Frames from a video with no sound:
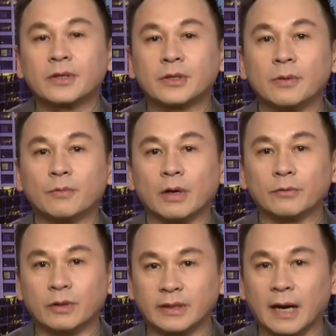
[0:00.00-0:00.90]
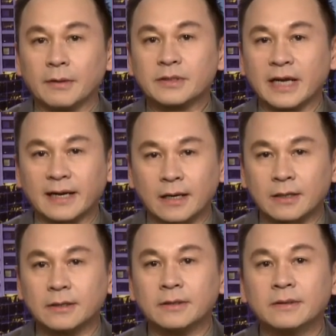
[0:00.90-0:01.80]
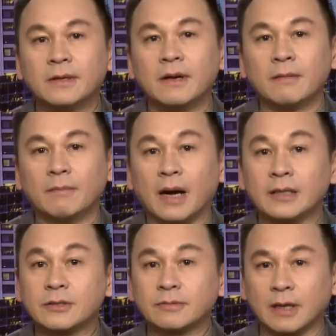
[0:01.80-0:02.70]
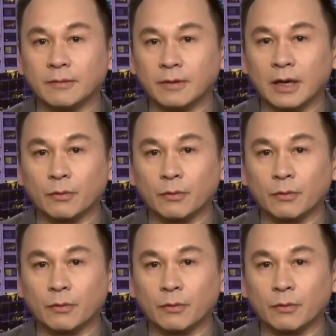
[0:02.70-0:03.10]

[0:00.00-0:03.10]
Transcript: chung quanh quần đảo Senkaku, mà Trung Cộng gọi là